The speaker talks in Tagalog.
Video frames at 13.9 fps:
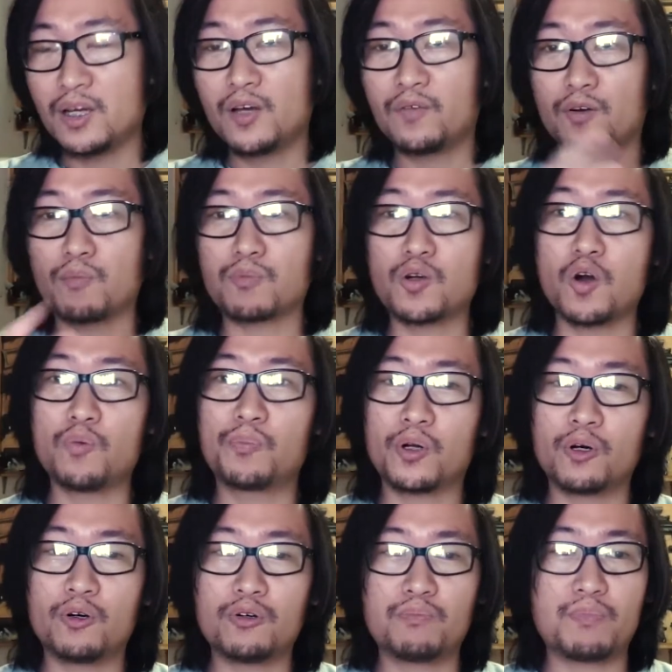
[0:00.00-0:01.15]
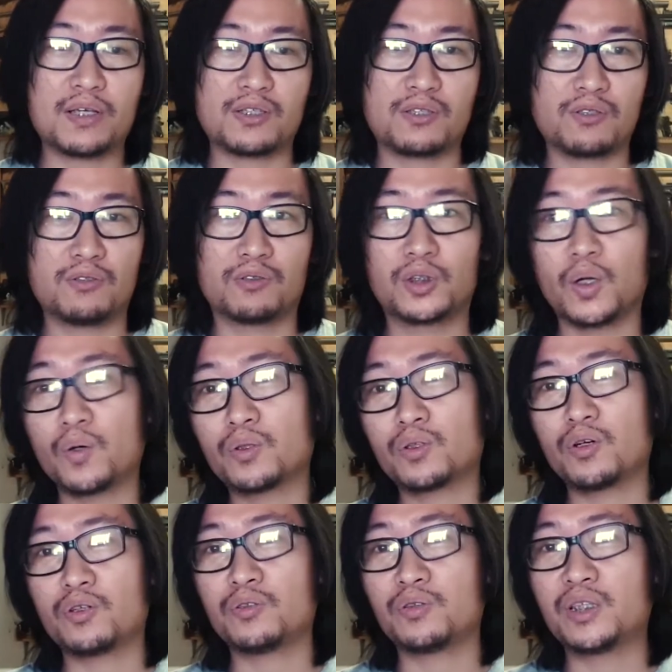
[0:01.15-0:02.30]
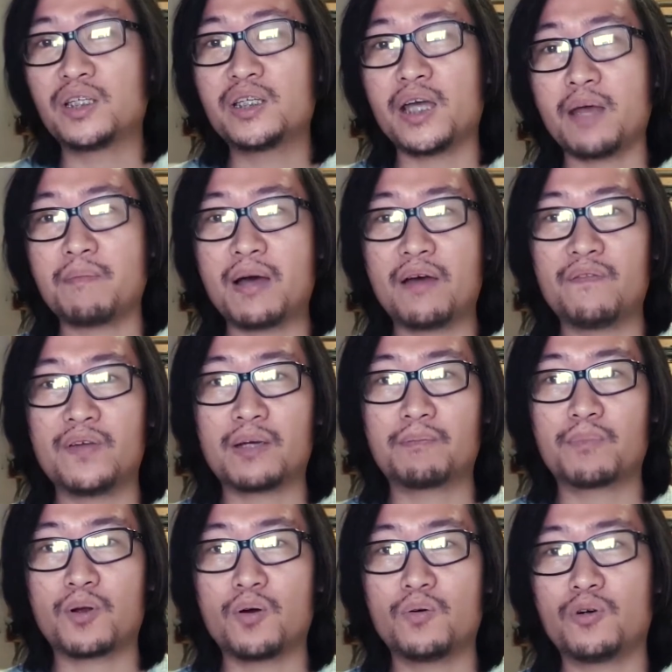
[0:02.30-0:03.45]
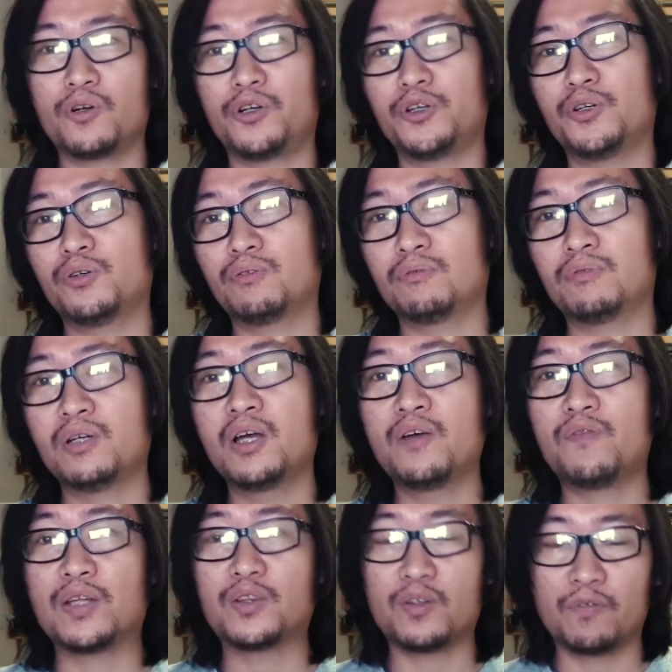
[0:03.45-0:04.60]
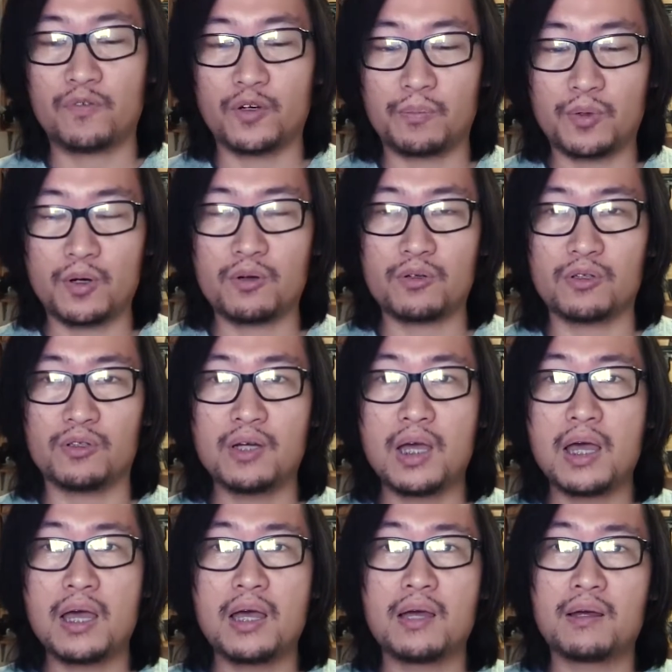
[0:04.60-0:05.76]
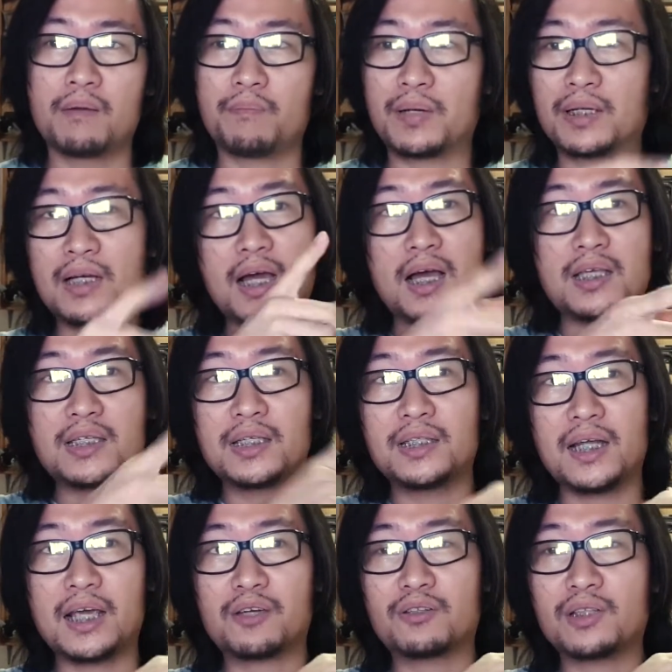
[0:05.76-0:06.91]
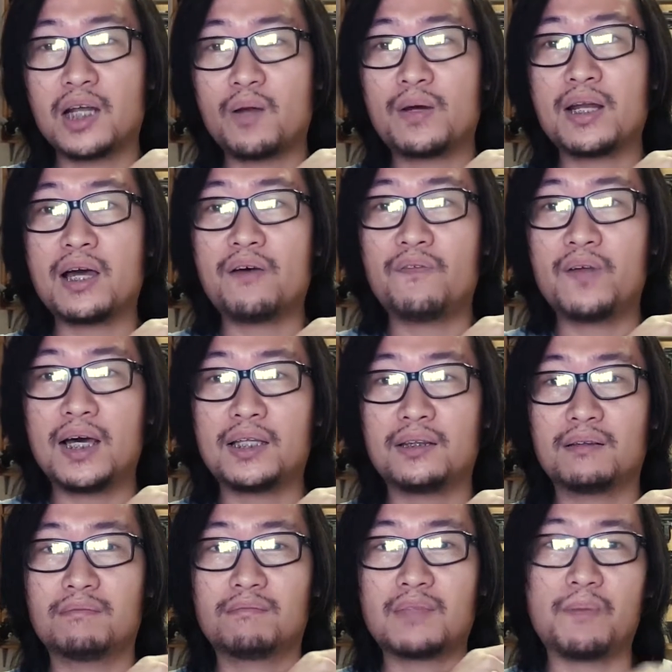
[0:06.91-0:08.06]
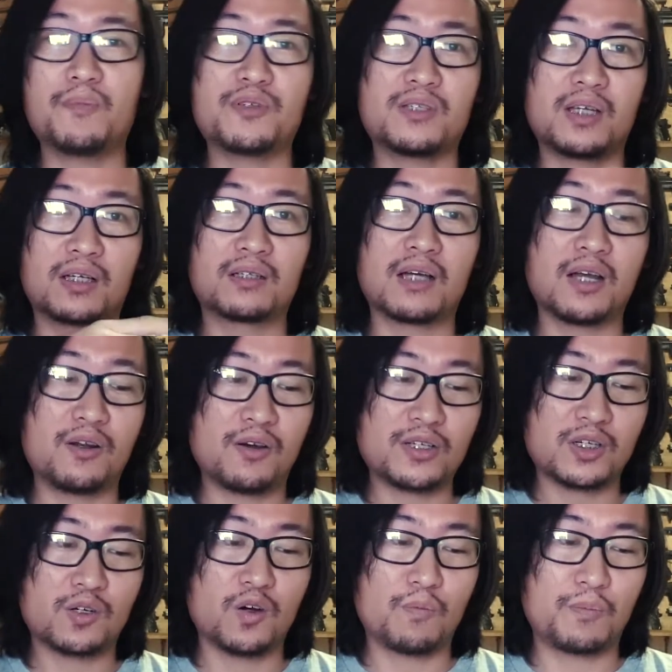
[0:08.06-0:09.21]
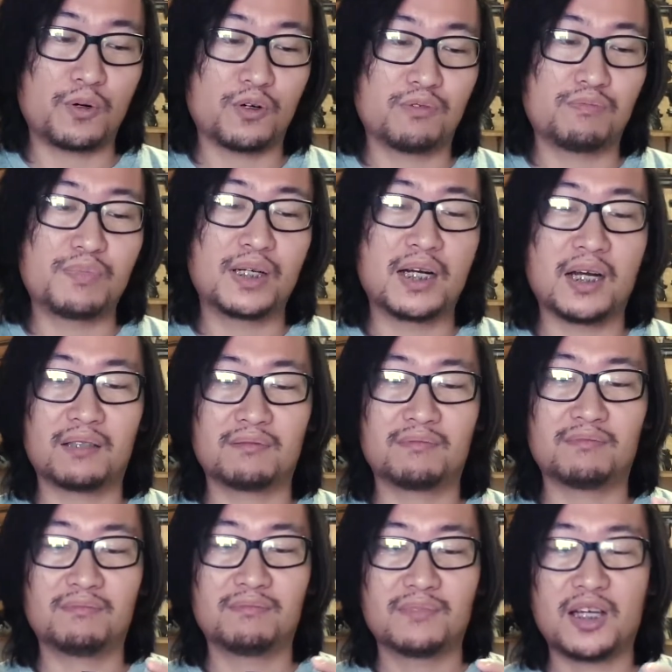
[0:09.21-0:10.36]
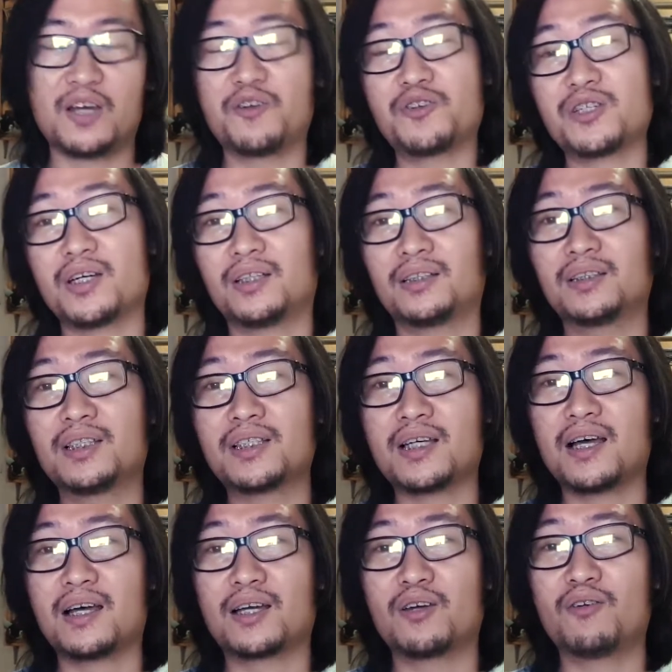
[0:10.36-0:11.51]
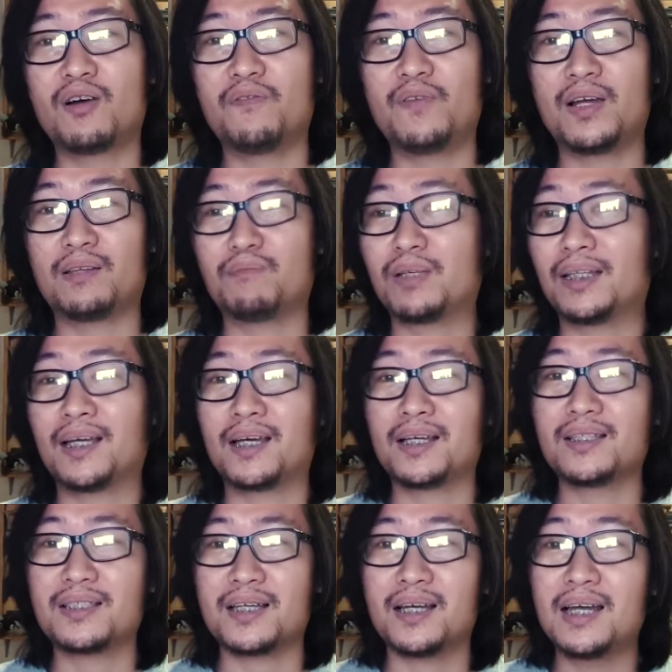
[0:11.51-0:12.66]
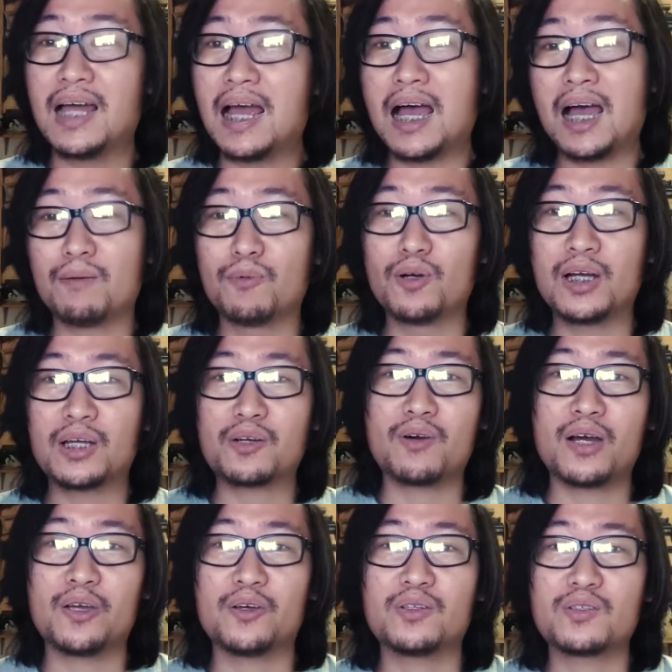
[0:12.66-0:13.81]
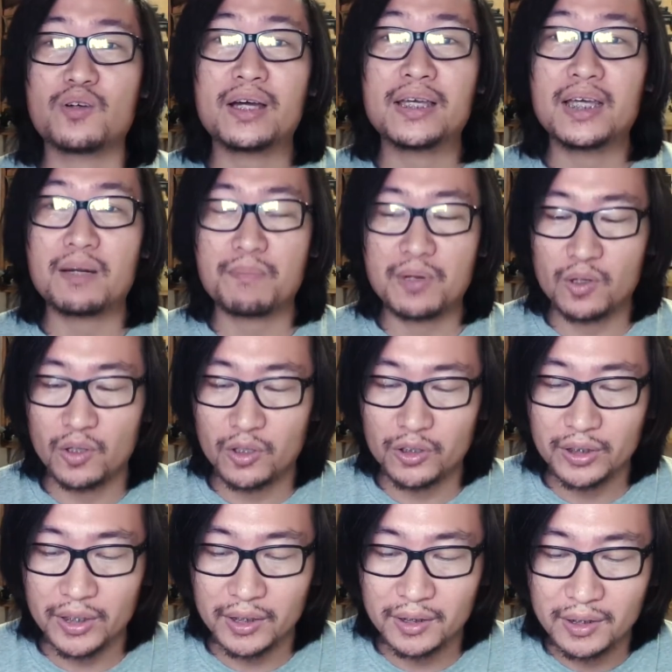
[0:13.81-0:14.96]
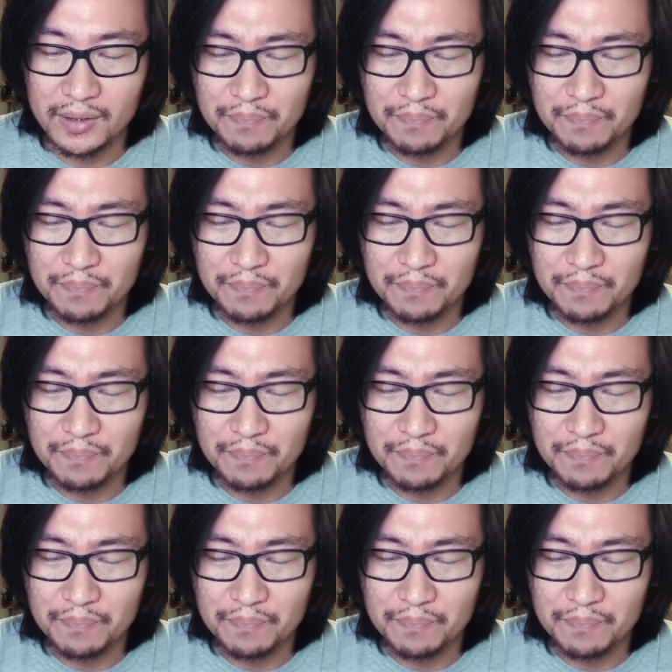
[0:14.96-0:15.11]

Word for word: from GoPro plus yung drone ko, yung DJI Mavic Pro or yung Phantom 4 Pro ko, pag nakasinalike yung dalawa, naka-flat, tapos nag, ano ka sa GoPro, biglang, ano siya, hindi siya ganun ka-flat, matingkad siya. Ahabulin ah, ko ngayon. So, ang hirap mag-color grade.